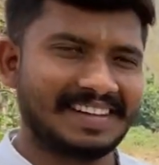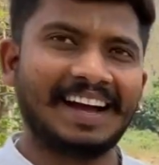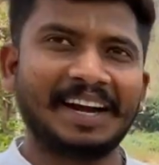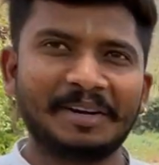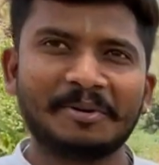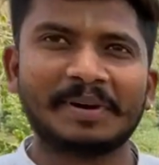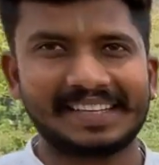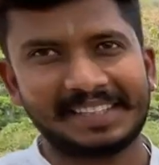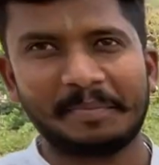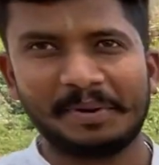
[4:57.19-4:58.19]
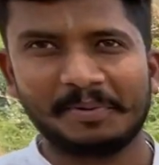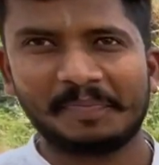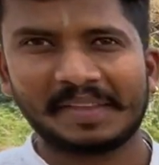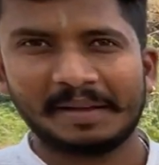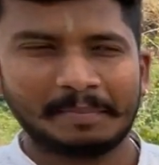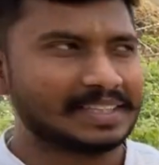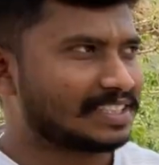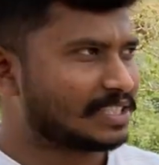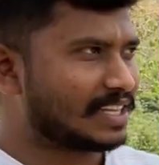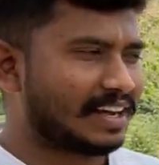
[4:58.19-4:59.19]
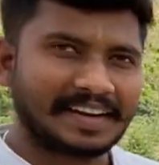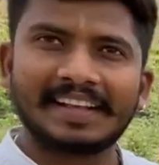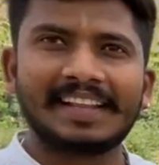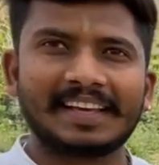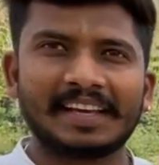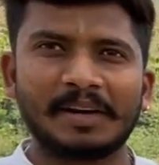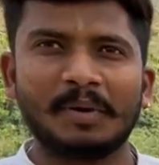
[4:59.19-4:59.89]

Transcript: हाइट हो कैसा भी हो हम्म। मैं जैसे जैसे रानी खेत लेके गया हूँ